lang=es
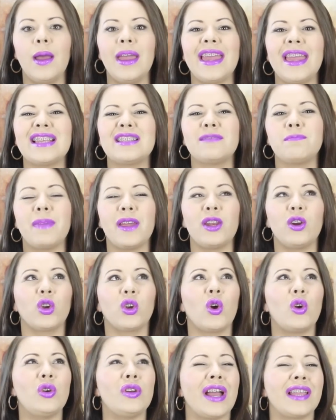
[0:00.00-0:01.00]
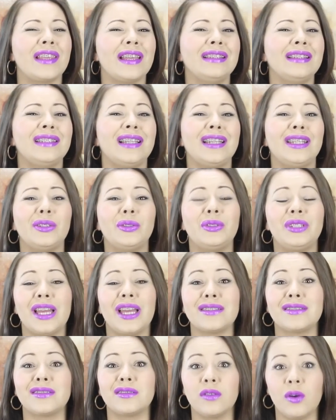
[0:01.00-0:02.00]
Espero que hoy hayan tenido un
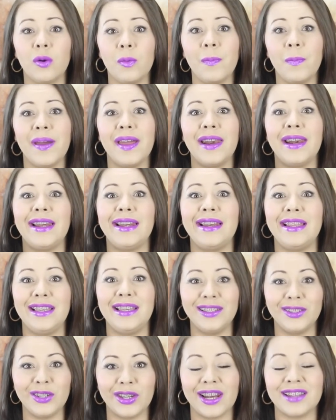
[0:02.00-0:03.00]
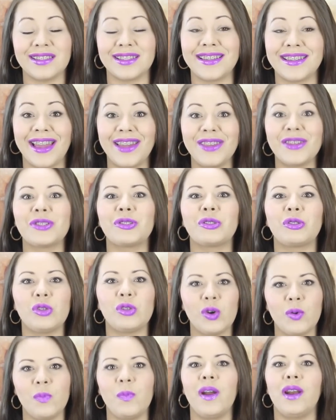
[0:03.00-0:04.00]
día súper lindo y que les haya ido
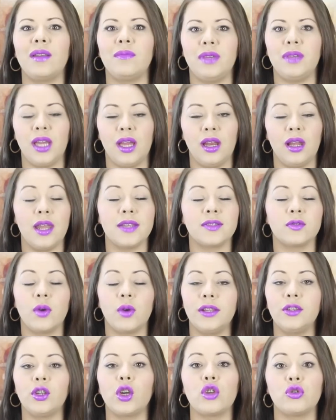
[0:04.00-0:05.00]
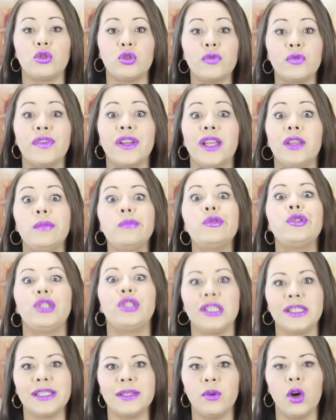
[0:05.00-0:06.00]
súper bien. Les cuento que estoy sufriendo
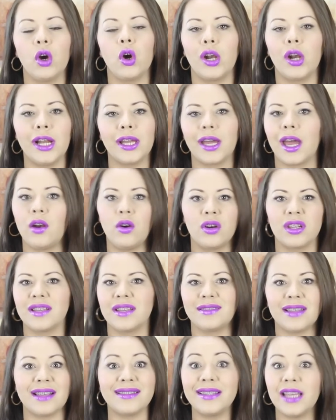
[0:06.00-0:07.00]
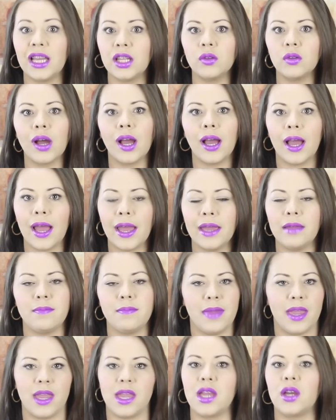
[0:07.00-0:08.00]
muchísimo con el calor que está haciendo acá
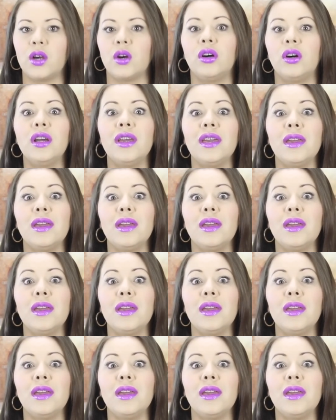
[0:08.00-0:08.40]
en México.